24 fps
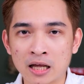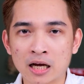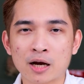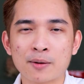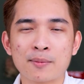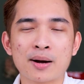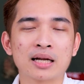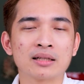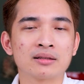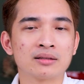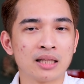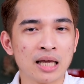Các
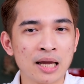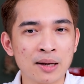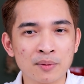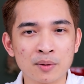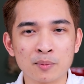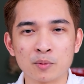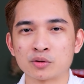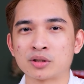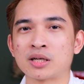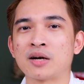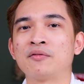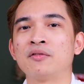bạn tìm được
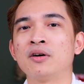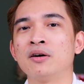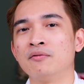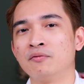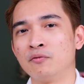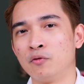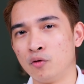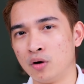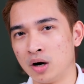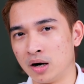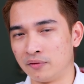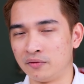một sản phẩm
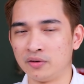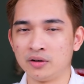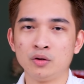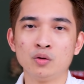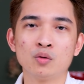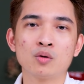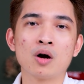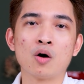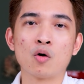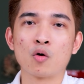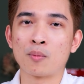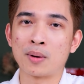phù hợp với nhu
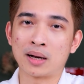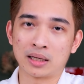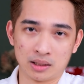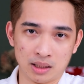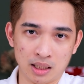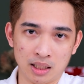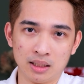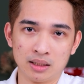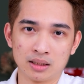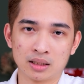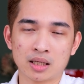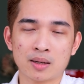cầu của bản
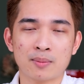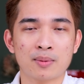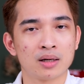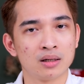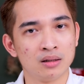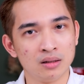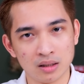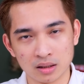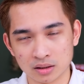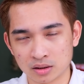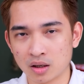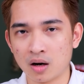thân, các bạn
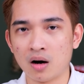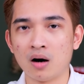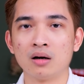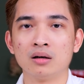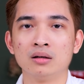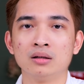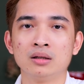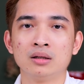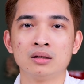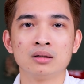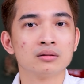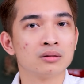lựa chọn.
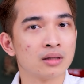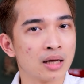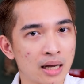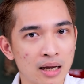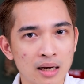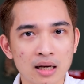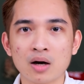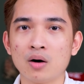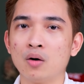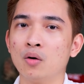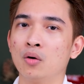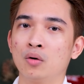Thế
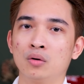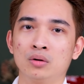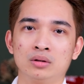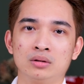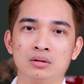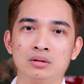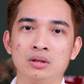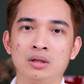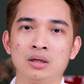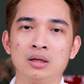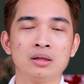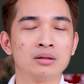là ổn,
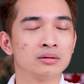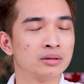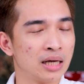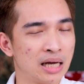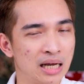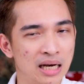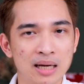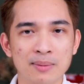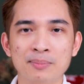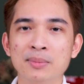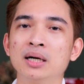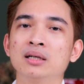thế
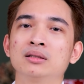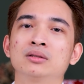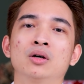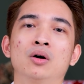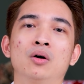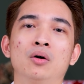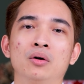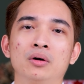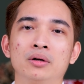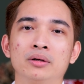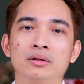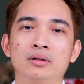là mừng
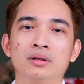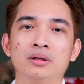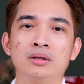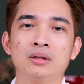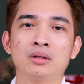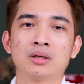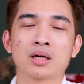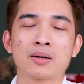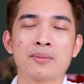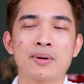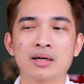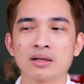rồi
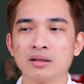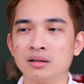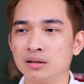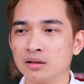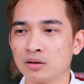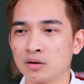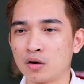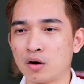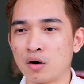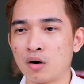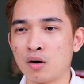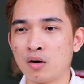các bạn
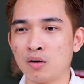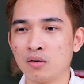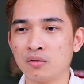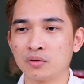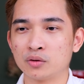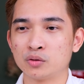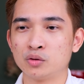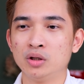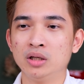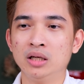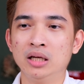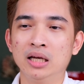đừng có phải
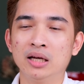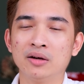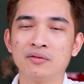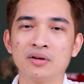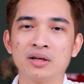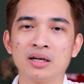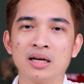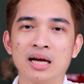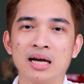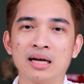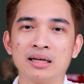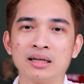suy nghĩ cái
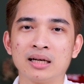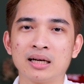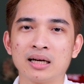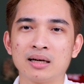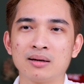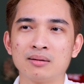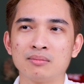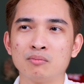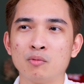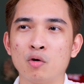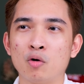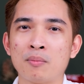vấn đề đấy
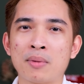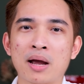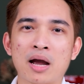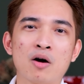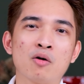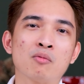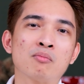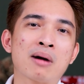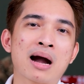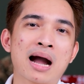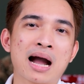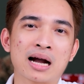là bố mẹ
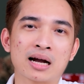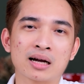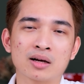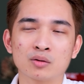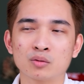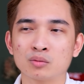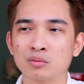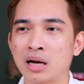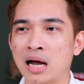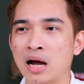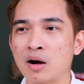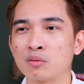ông bà
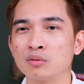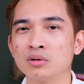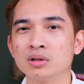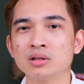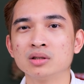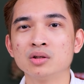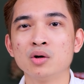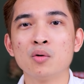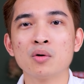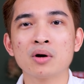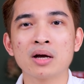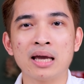nào
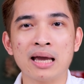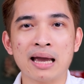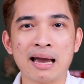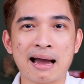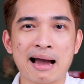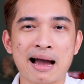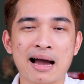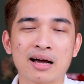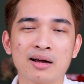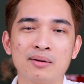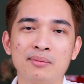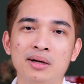cũng Nokia
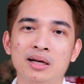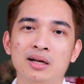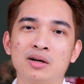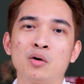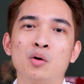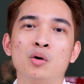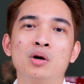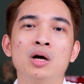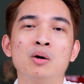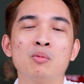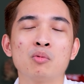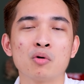mới là
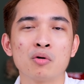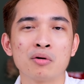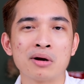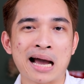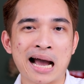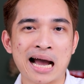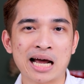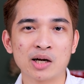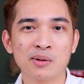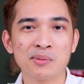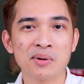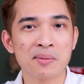nồi đồng cối
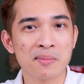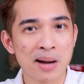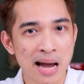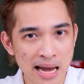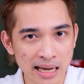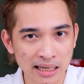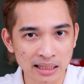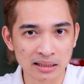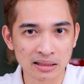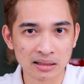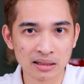đá nó mới bền